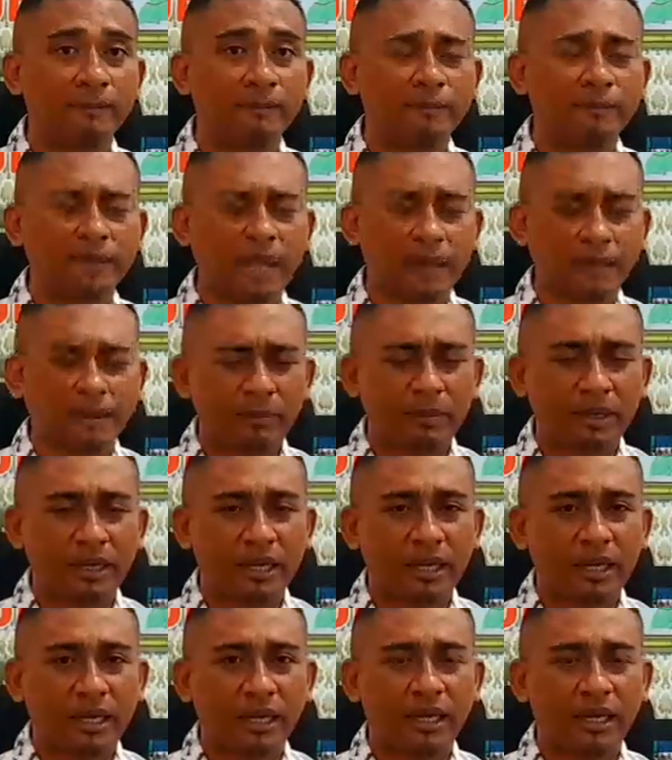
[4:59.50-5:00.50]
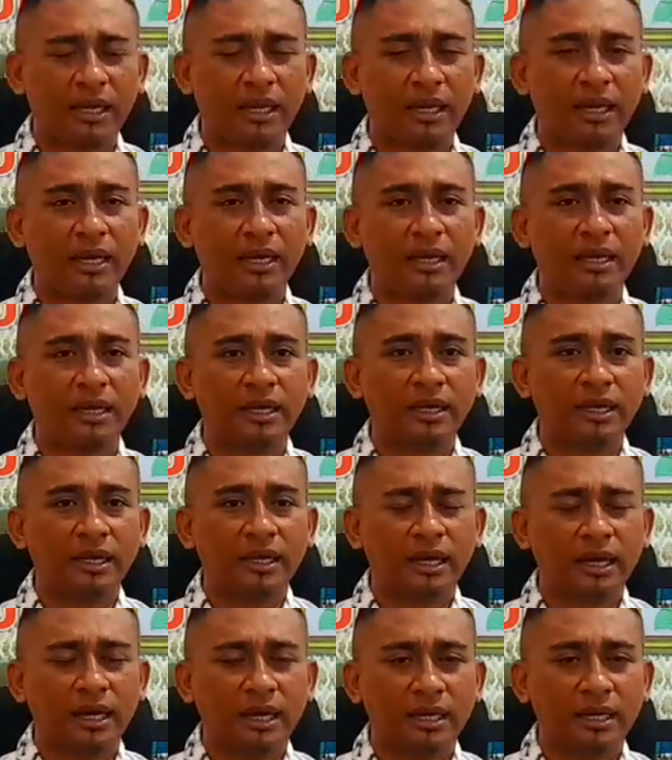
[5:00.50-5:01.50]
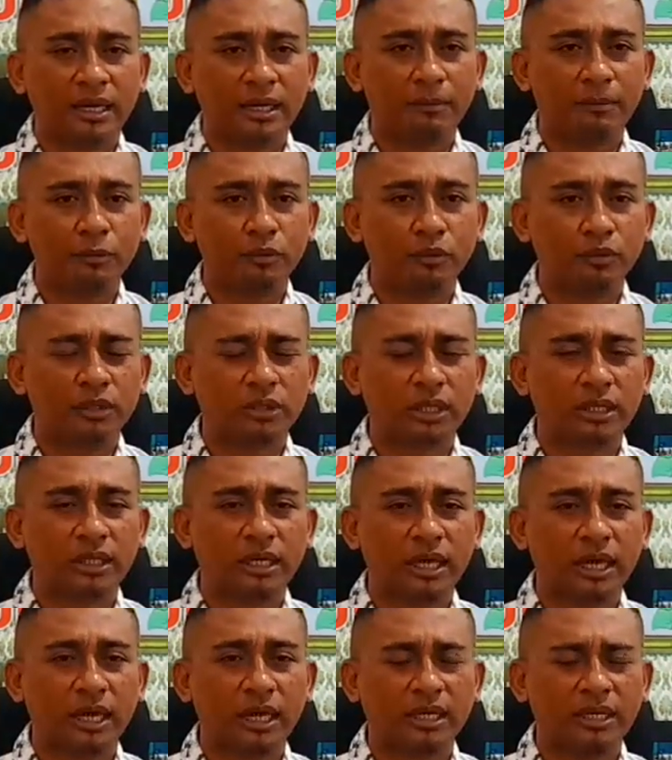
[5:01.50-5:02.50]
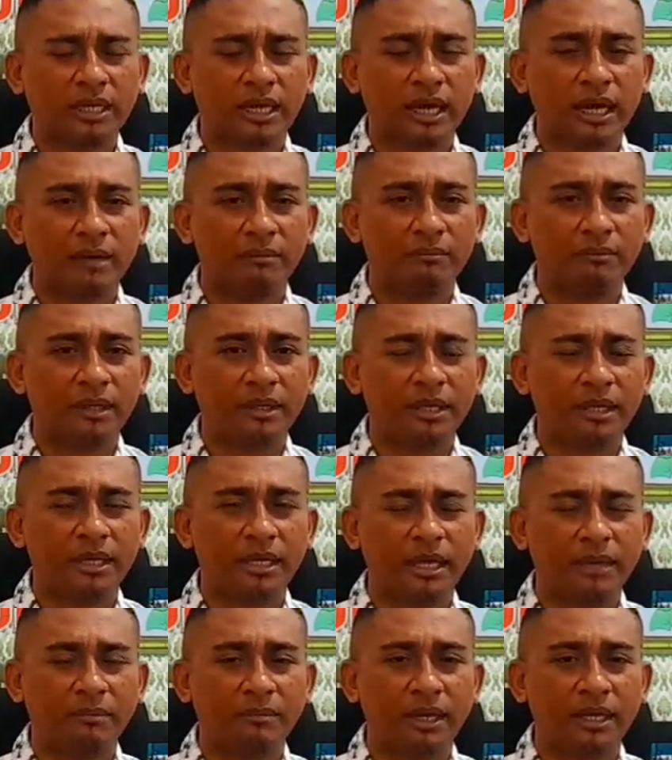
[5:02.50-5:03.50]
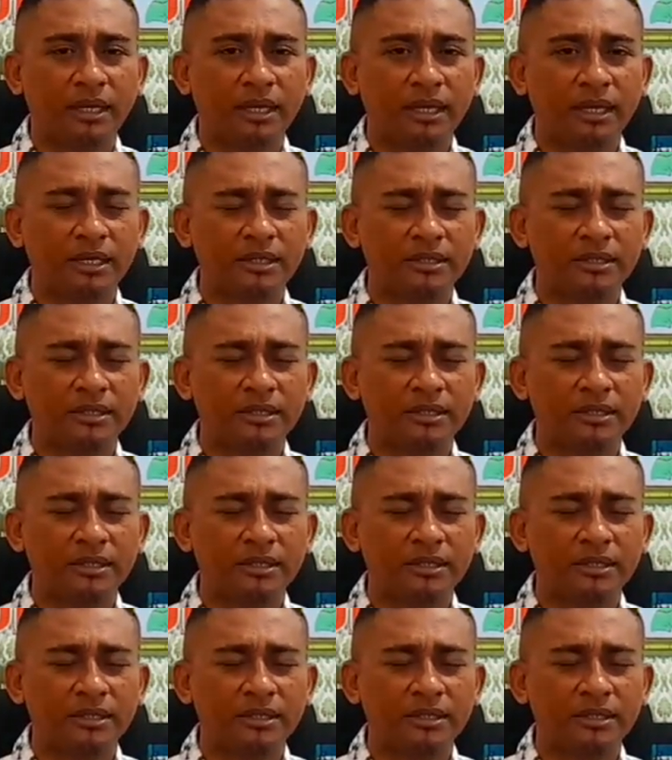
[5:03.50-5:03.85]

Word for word: Tapi manakala ada keputusan yang diambil yang mana